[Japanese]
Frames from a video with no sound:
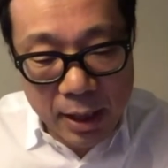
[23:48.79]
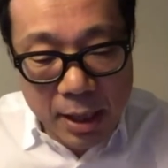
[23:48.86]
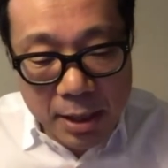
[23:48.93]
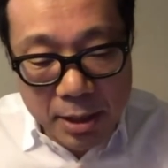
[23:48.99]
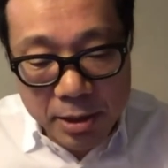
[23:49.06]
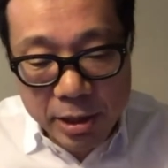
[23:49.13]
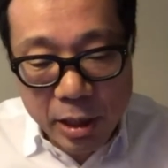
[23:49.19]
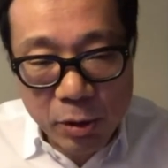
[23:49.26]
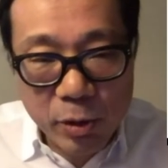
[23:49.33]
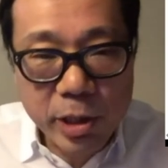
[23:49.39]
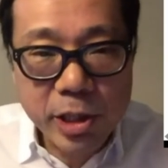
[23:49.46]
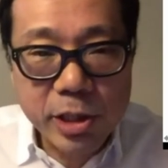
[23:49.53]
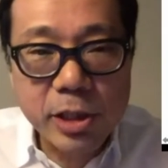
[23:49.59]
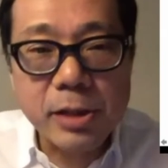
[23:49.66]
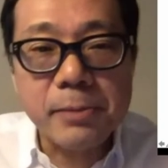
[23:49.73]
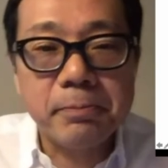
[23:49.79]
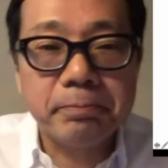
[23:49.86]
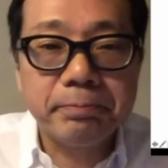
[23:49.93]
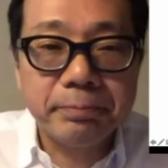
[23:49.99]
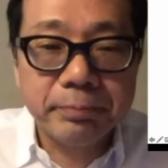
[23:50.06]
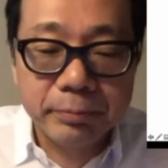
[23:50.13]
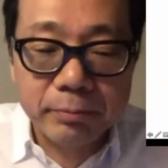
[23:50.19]
ゼロいち。
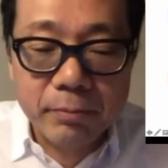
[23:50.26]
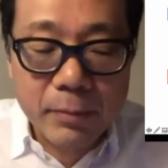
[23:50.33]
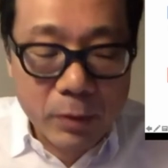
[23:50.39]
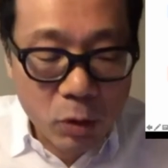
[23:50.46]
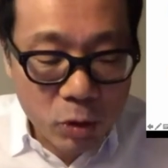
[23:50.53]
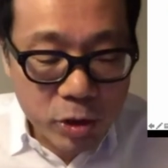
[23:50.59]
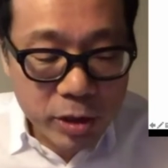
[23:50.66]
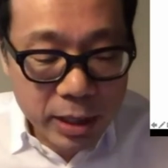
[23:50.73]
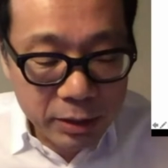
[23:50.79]
こちら